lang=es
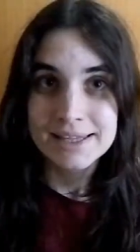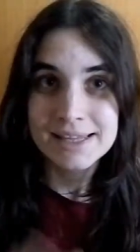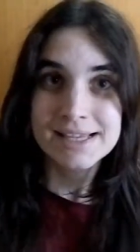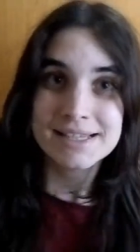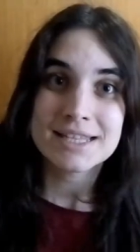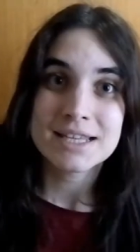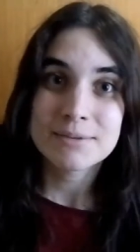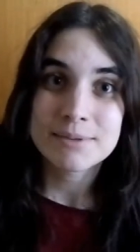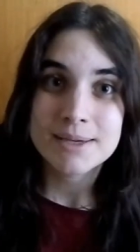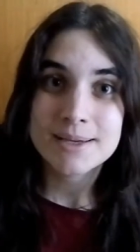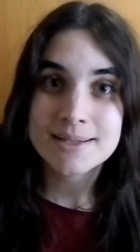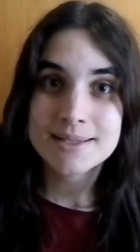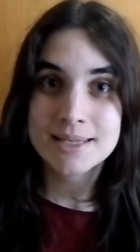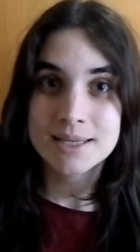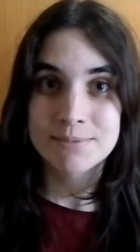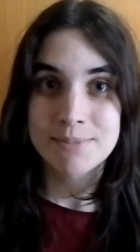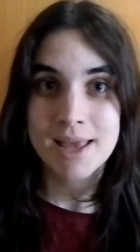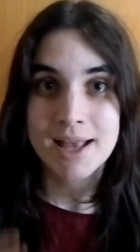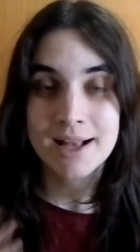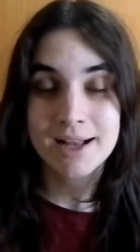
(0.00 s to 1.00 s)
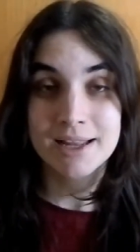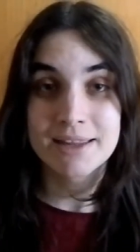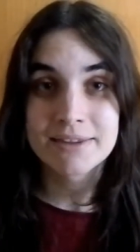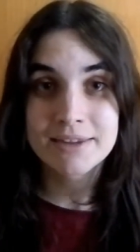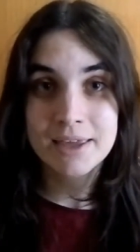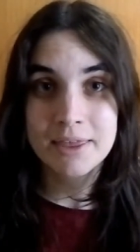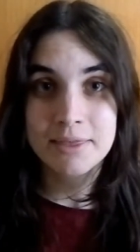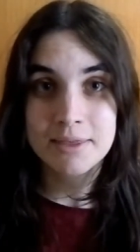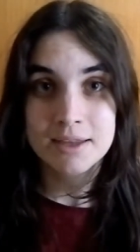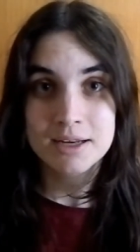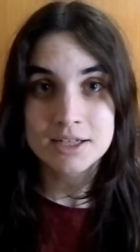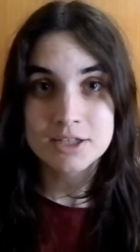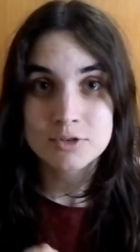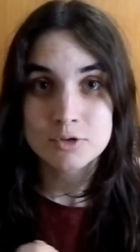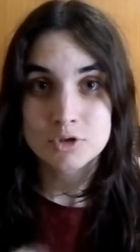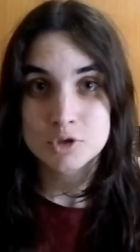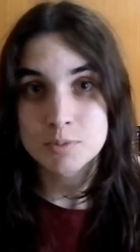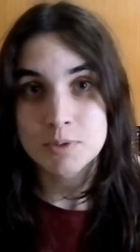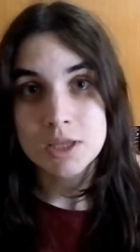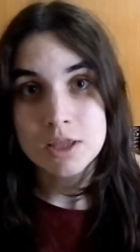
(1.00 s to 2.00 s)
Ya sabéis que me encanta hacer
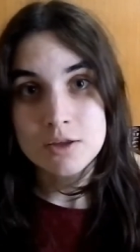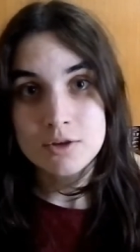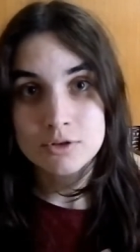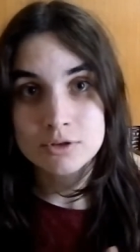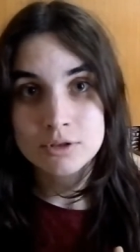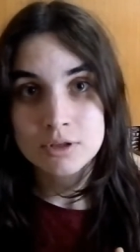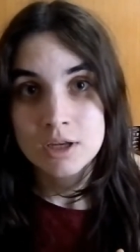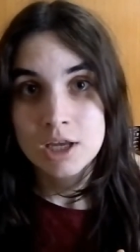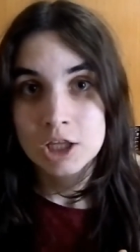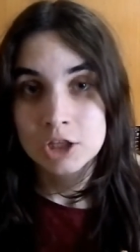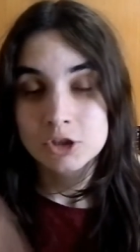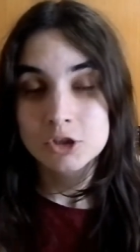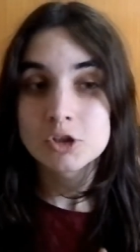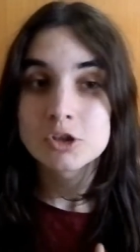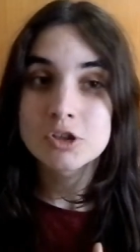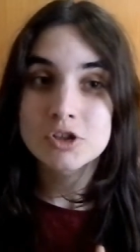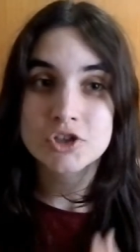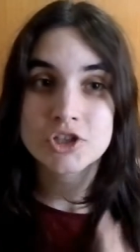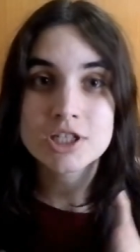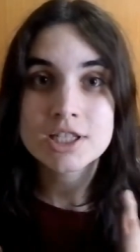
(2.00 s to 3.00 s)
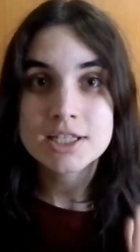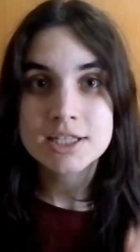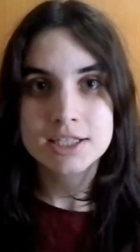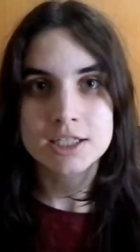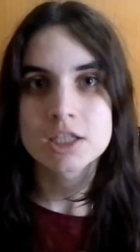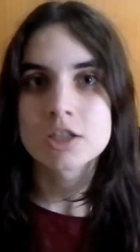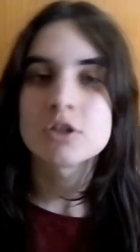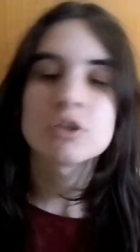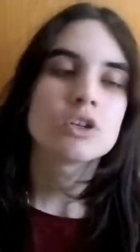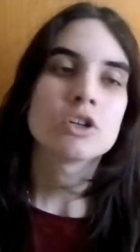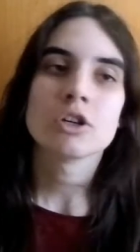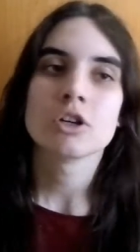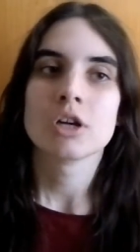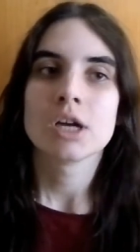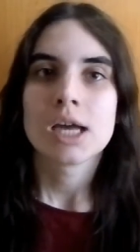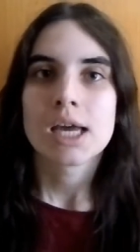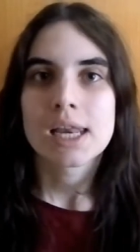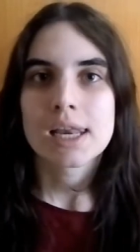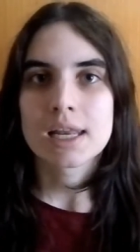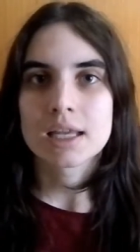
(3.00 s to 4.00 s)
estos vídeos donde os enseño
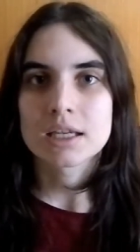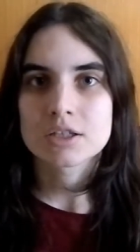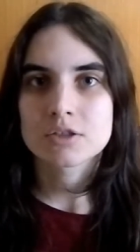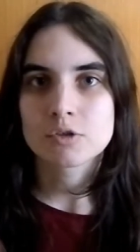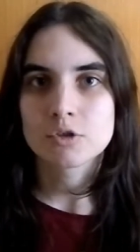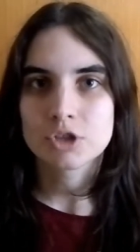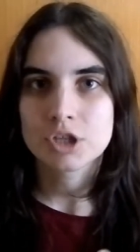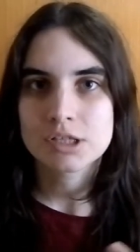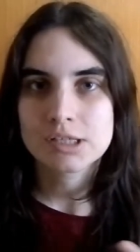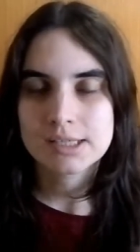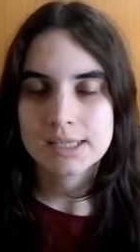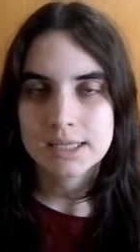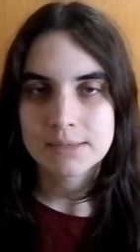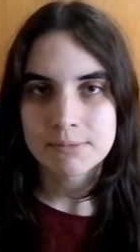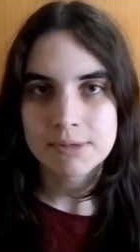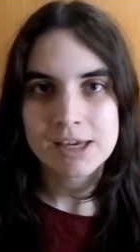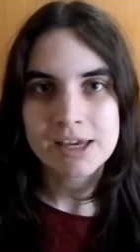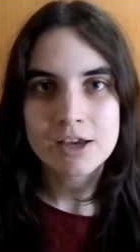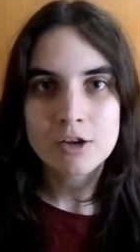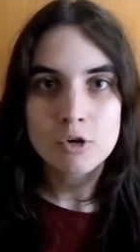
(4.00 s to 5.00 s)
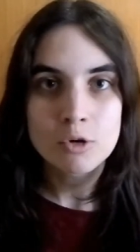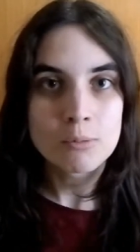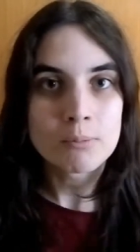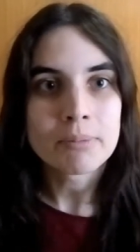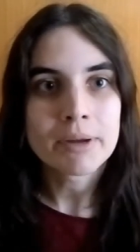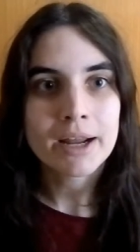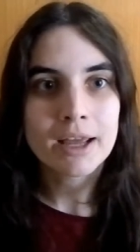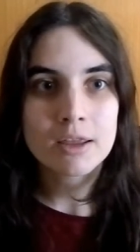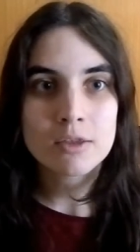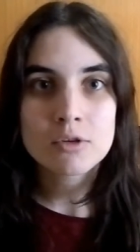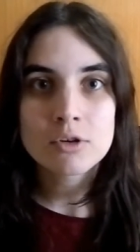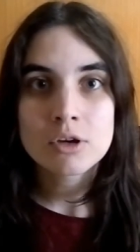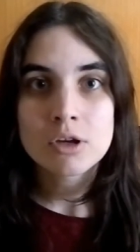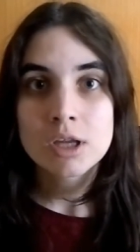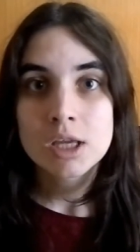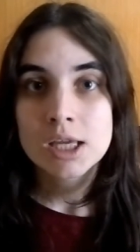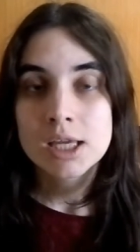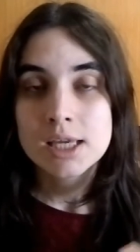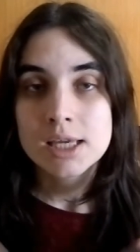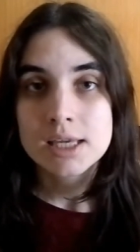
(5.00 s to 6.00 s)
las cosas que me he comprado
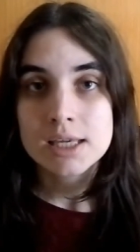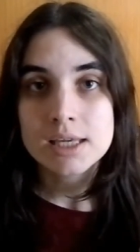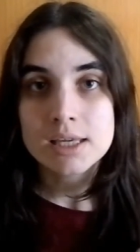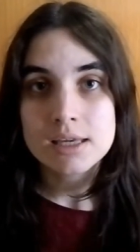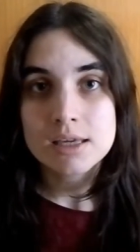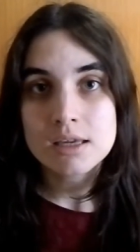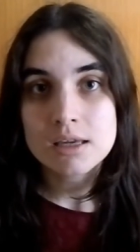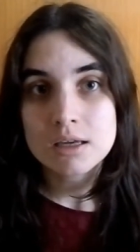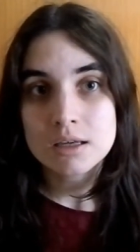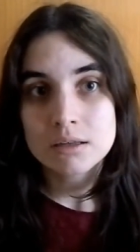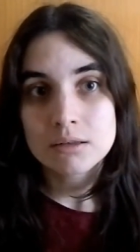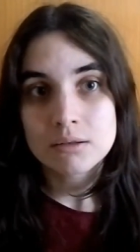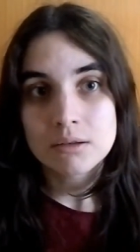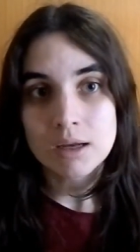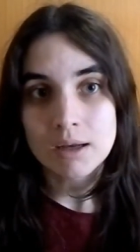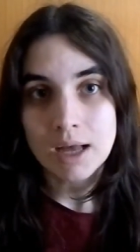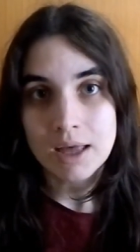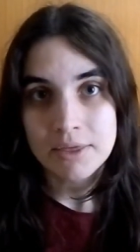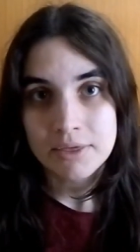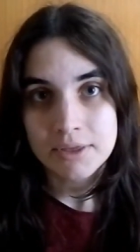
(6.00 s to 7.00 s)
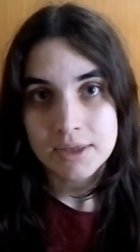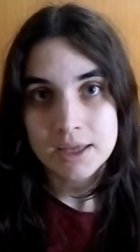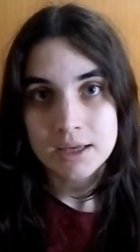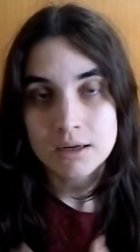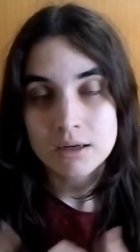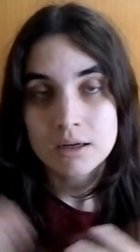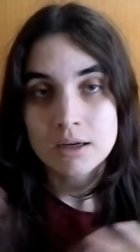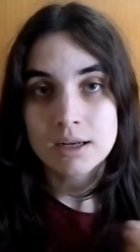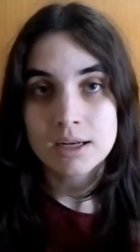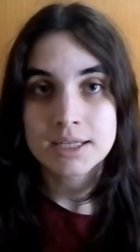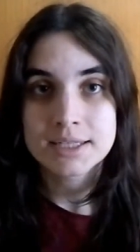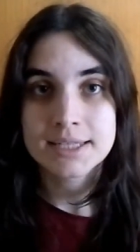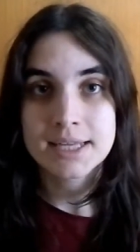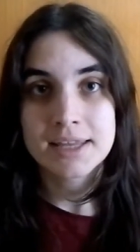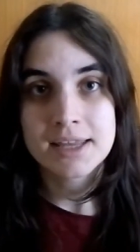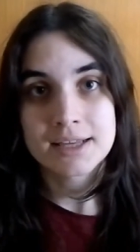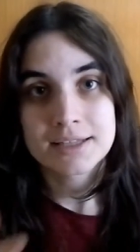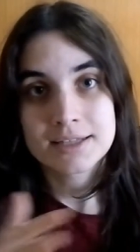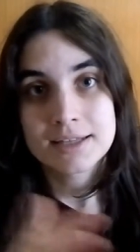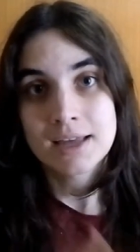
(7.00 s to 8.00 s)
y hacer
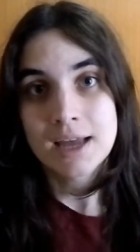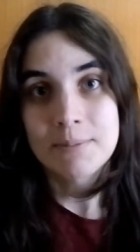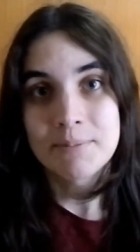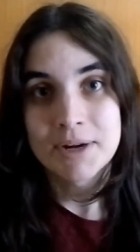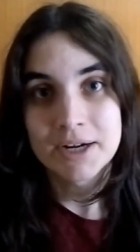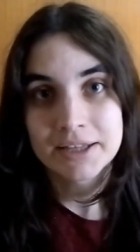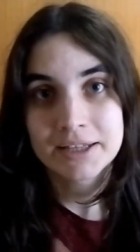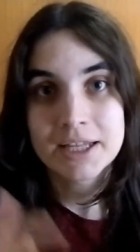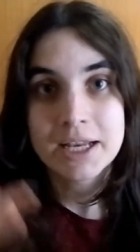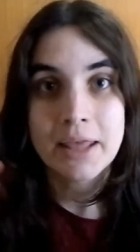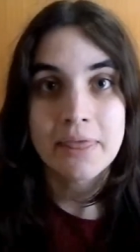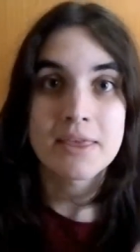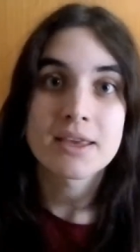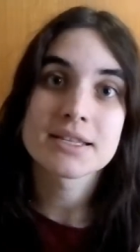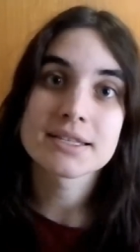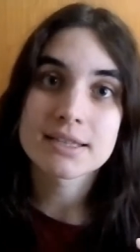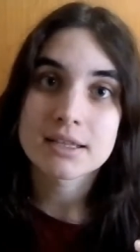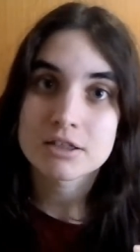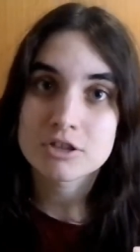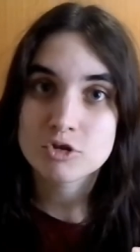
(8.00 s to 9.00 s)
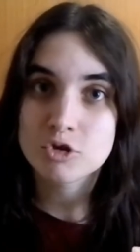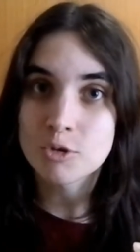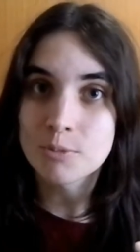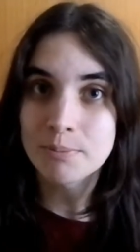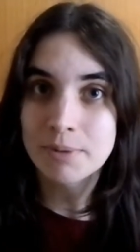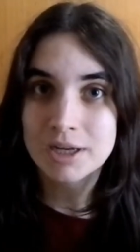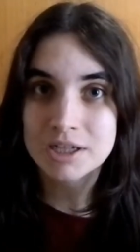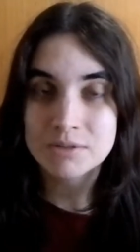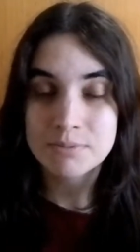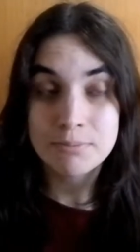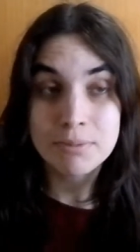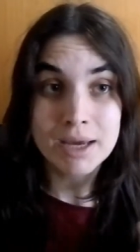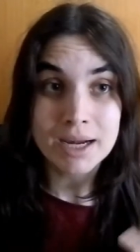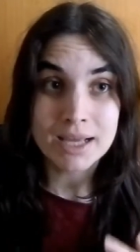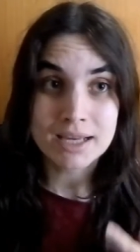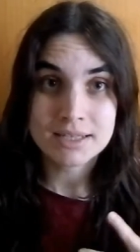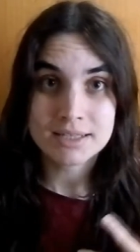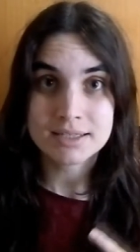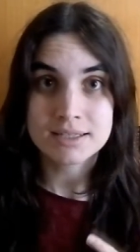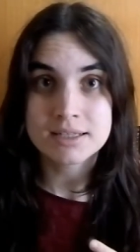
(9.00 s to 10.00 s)
reseñas a partir de estas compras
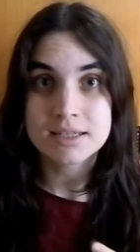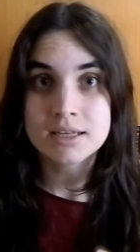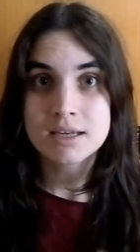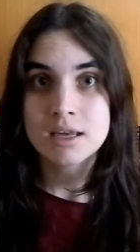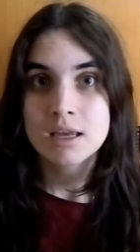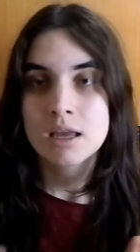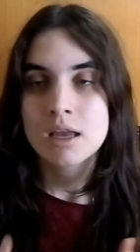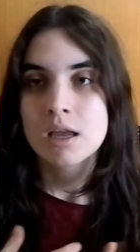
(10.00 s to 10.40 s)
para así